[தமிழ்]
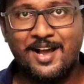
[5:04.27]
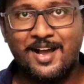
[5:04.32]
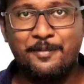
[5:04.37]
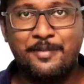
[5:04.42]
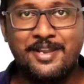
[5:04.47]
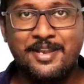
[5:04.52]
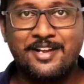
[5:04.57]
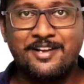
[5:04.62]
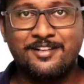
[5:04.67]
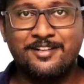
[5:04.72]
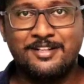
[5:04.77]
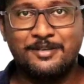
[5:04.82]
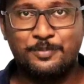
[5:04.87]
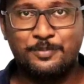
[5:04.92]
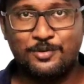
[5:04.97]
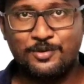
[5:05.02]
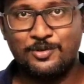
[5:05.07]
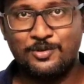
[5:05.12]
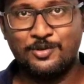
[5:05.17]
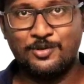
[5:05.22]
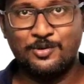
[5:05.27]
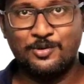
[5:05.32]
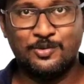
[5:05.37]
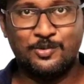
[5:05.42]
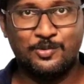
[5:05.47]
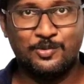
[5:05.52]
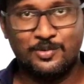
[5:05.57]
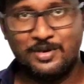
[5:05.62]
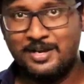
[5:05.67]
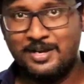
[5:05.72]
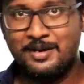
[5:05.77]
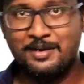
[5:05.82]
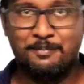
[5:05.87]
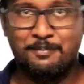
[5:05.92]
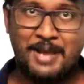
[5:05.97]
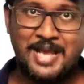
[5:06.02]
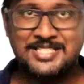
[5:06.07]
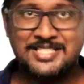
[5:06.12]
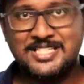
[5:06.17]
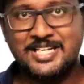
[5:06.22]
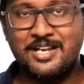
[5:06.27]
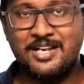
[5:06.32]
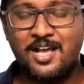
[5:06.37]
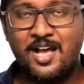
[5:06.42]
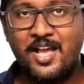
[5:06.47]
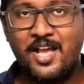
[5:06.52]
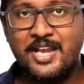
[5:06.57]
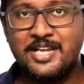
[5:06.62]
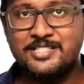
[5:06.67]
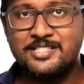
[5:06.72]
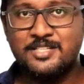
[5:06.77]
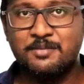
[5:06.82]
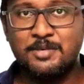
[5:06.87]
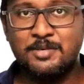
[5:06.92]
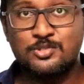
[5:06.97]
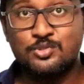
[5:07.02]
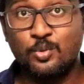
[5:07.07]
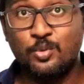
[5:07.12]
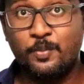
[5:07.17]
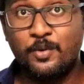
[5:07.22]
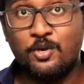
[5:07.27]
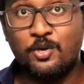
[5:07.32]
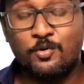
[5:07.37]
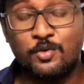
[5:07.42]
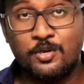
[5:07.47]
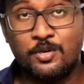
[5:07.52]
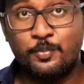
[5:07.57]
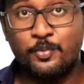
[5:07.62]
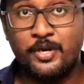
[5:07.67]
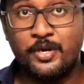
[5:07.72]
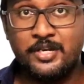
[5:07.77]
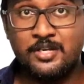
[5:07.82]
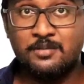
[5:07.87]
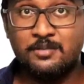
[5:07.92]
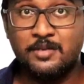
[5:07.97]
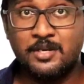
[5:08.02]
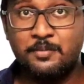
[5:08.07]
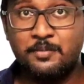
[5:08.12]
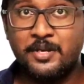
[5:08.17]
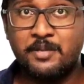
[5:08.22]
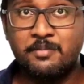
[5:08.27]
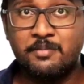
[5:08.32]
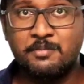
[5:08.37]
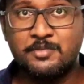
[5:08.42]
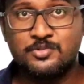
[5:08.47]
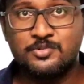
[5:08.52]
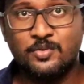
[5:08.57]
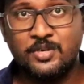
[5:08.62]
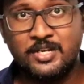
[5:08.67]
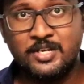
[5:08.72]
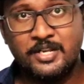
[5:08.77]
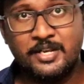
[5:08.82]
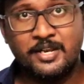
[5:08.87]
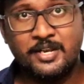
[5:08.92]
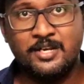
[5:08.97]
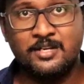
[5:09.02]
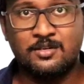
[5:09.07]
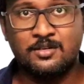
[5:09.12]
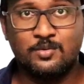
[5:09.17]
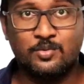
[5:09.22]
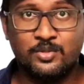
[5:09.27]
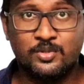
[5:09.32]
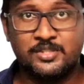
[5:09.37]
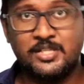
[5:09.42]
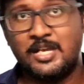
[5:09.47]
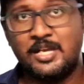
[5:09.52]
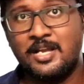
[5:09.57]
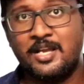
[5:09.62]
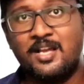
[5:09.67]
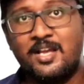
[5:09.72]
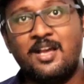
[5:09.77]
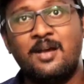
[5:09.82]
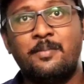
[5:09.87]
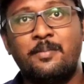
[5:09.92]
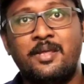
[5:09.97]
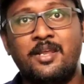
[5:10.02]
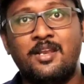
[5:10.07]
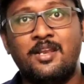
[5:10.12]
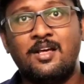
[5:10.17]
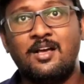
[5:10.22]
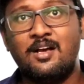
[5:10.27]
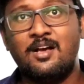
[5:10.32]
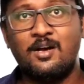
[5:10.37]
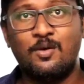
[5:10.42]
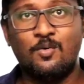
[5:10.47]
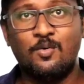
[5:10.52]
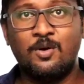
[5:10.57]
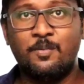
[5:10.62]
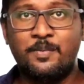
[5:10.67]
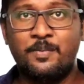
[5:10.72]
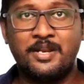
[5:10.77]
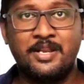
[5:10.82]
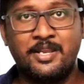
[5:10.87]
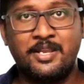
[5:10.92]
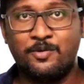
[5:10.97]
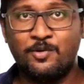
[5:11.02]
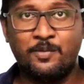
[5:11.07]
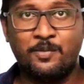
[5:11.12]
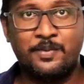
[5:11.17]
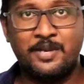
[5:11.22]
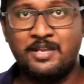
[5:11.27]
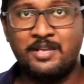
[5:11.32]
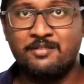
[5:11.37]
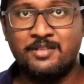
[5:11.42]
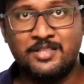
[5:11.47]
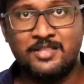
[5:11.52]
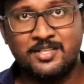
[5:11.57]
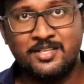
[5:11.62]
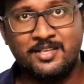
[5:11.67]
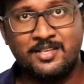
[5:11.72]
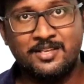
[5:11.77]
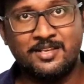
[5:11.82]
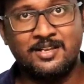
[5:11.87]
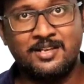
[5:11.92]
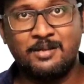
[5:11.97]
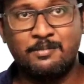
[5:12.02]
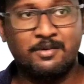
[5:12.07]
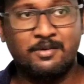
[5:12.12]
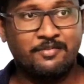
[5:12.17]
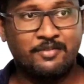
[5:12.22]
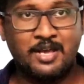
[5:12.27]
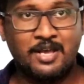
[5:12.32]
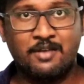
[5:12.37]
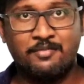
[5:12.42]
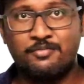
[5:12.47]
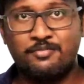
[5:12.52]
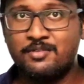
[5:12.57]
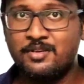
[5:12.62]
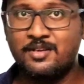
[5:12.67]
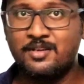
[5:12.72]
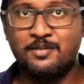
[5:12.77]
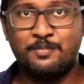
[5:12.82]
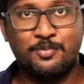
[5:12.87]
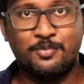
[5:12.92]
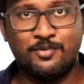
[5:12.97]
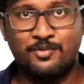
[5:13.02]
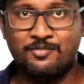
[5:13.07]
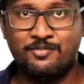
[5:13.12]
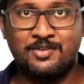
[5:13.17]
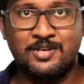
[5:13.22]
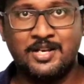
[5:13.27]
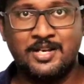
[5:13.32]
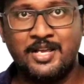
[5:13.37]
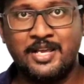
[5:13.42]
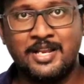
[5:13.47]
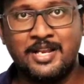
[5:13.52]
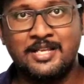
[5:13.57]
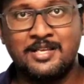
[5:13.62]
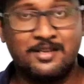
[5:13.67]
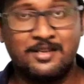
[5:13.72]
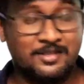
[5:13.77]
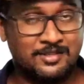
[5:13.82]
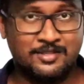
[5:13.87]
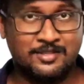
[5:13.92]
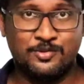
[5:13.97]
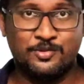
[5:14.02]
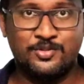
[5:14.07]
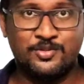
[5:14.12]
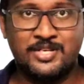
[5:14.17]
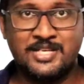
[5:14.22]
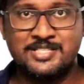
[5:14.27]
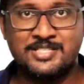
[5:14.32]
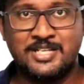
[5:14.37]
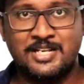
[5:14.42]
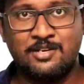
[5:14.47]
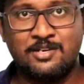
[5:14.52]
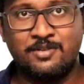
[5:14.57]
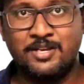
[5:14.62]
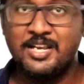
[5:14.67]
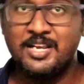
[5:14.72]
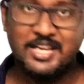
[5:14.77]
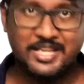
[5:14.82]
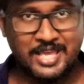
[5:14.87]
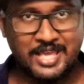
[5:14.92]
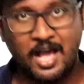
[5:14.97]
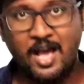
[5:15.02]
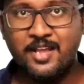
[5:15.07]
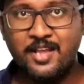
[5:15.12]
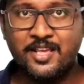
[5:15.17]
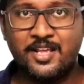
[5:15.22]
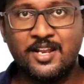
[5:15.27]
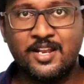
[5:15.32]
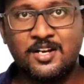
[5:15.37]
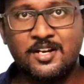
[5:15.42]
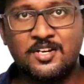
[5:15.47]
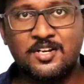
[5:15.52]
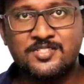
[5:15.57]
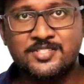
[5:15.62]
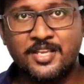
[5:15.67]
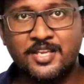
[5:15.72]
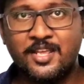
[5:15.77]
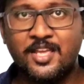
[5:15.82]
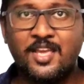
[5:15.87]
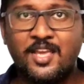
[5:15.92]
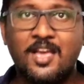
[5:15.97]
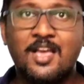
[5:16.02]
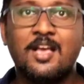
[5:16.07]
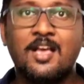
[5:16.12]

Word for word: அப்படின்றதப்போ மேட்ச் ட்ரா ஆகிடுச்சு பட் சூப்பர் ஓவர் போயிட்டு மறுபடியும் நம்ம சுனில் நரேனுக்கு கொடுத்தாங்க அப்படின்னா ஓப்பனிங் ஓப்பனிங் வந்து நம்ம ஃபேஃபு இப்போது இவங்கெல்லாம் இது ருத்ராஜ் இறங்குவார் இல்லை யார் இறங்கினாலும் சரி